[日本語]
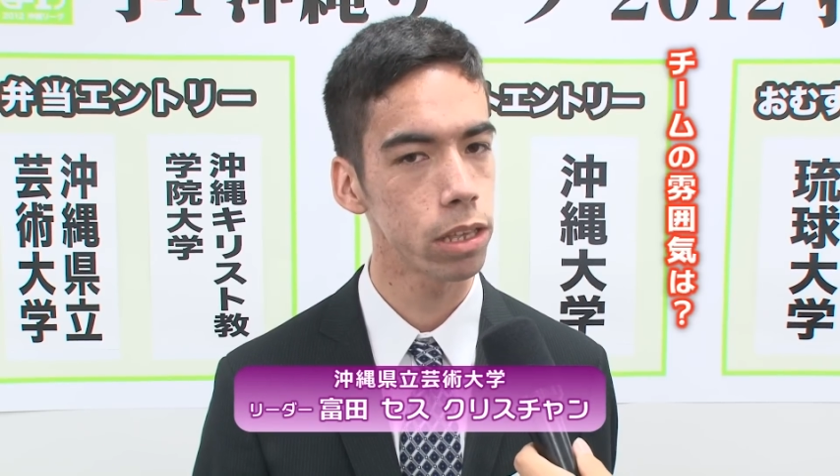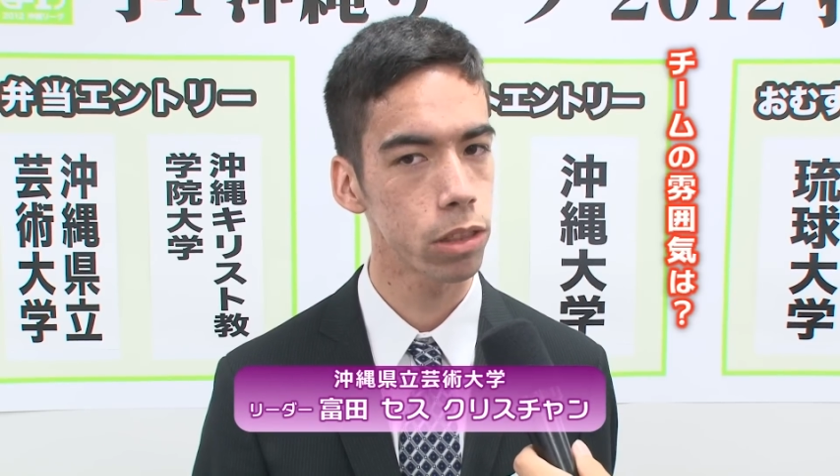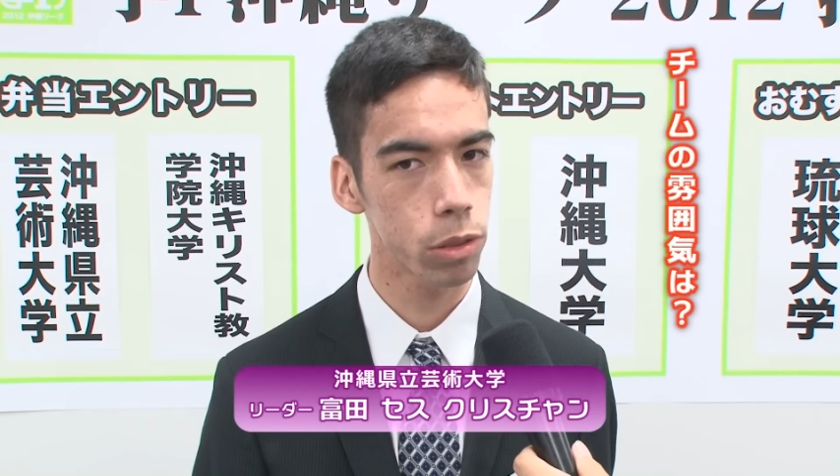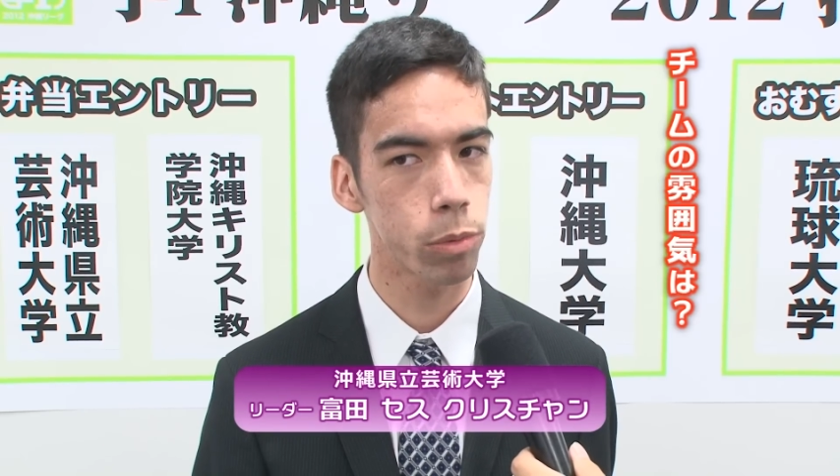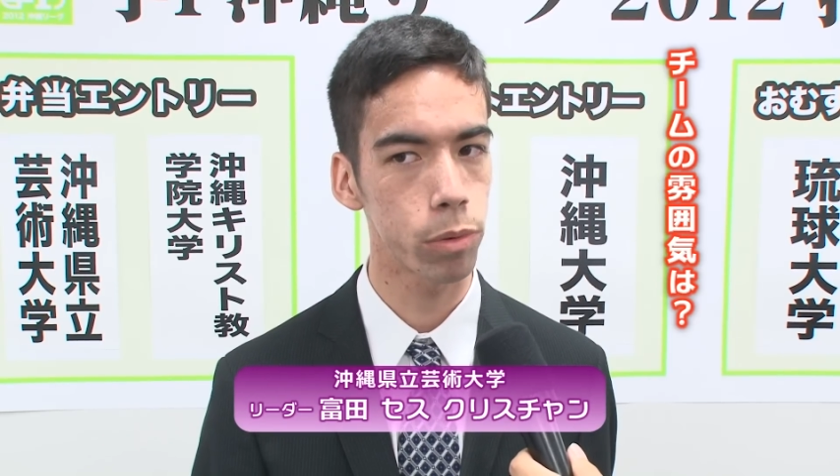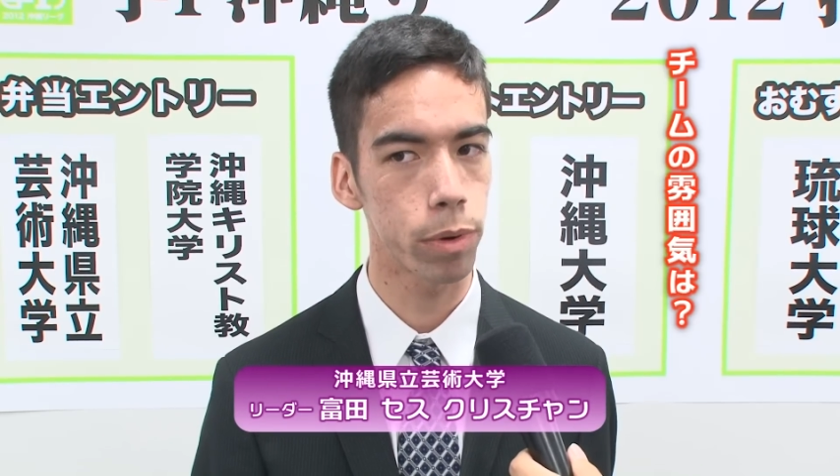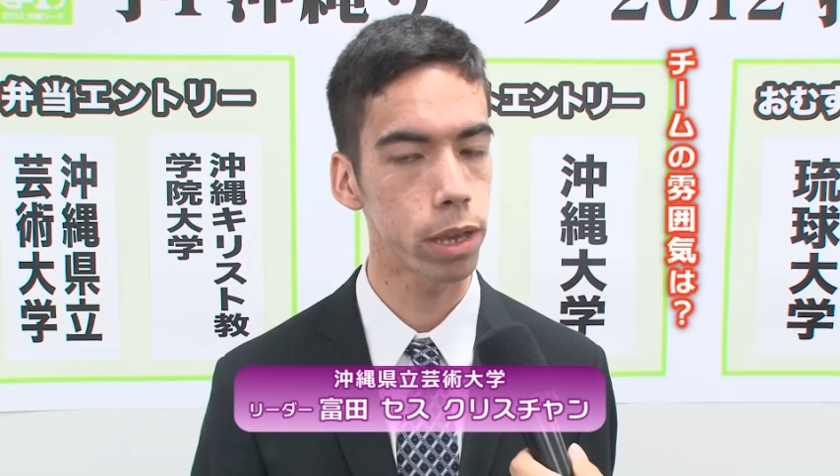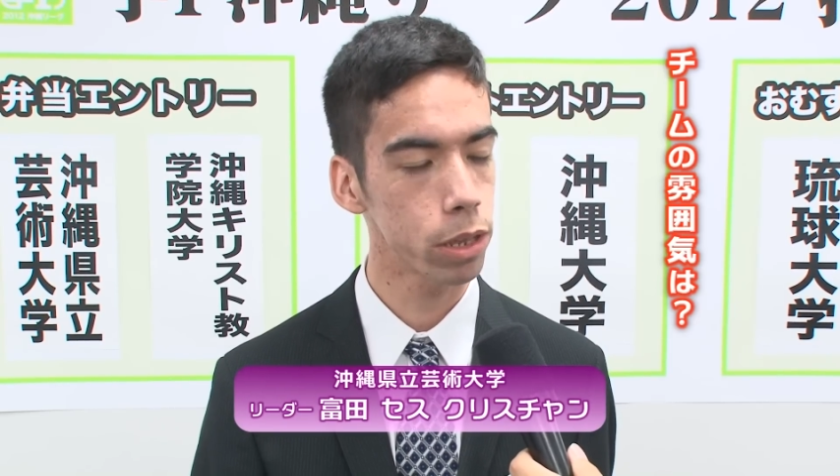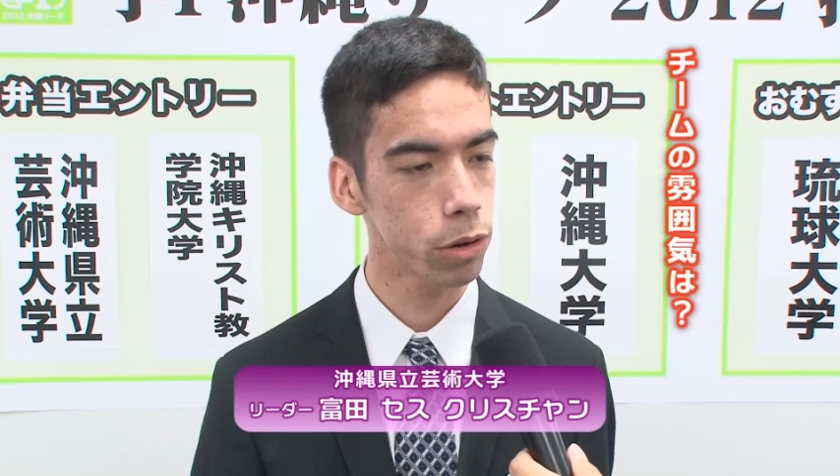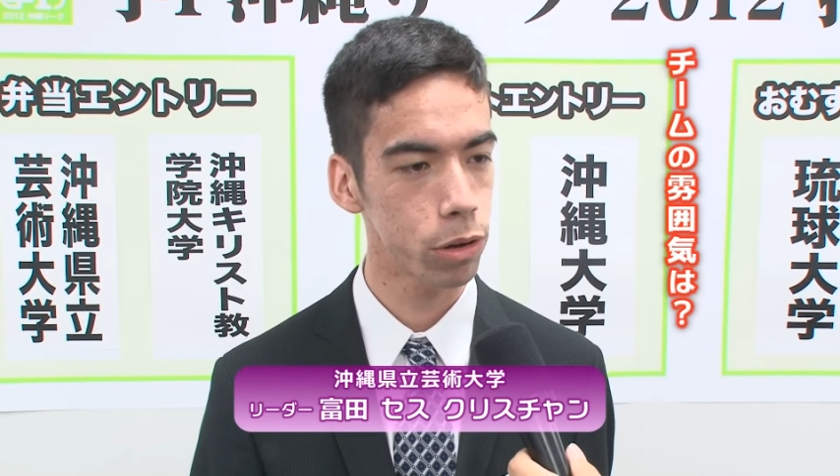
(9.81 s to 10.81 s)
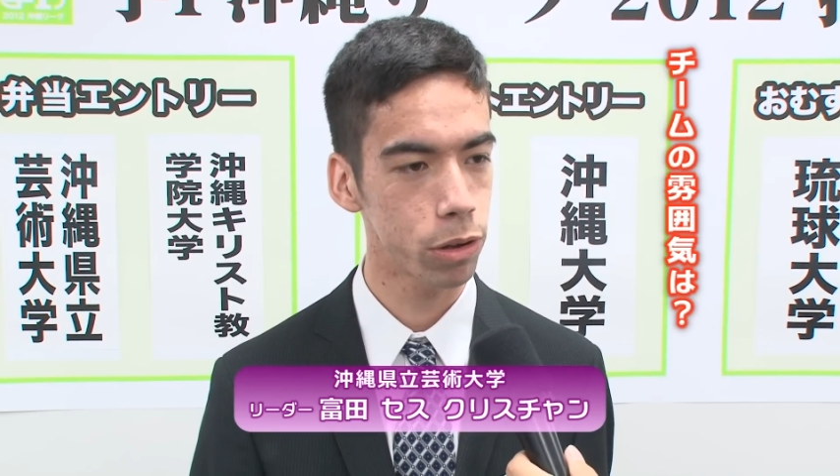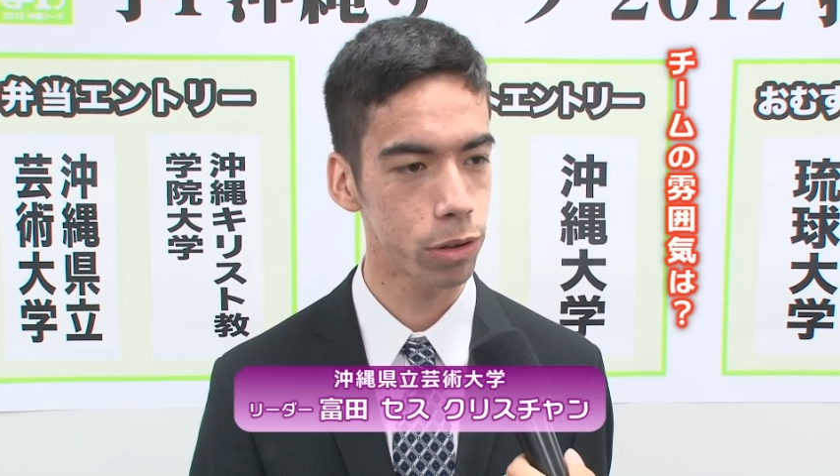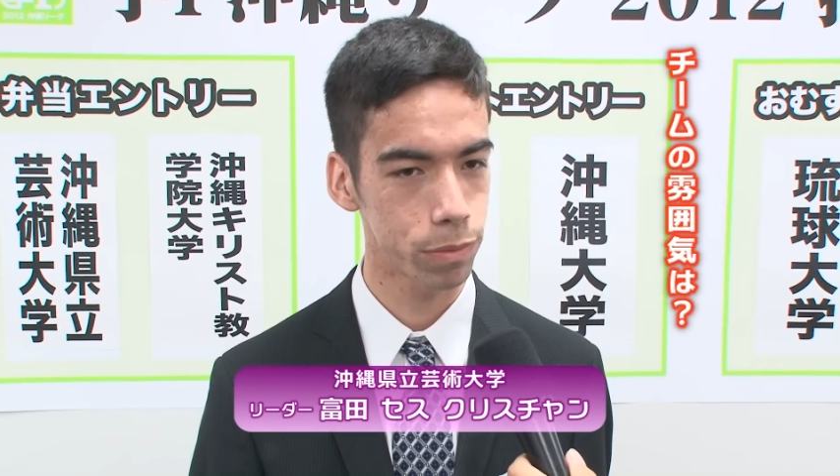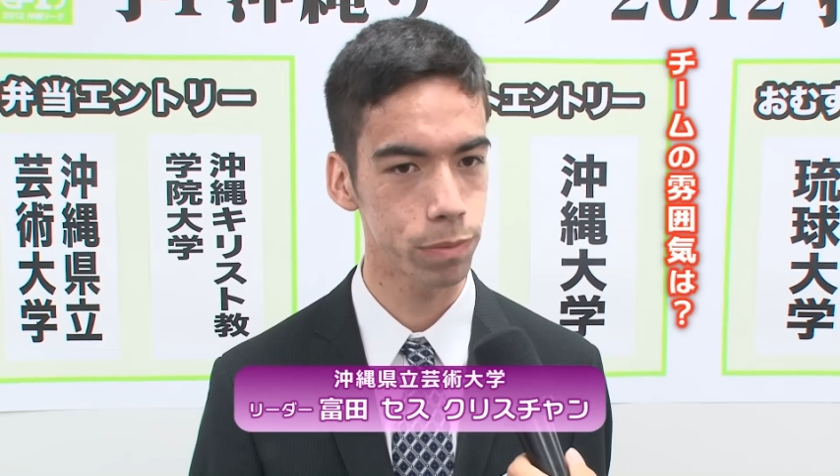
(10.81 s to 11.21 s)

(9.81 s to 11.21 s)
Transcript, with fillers: 人もまあいろいろ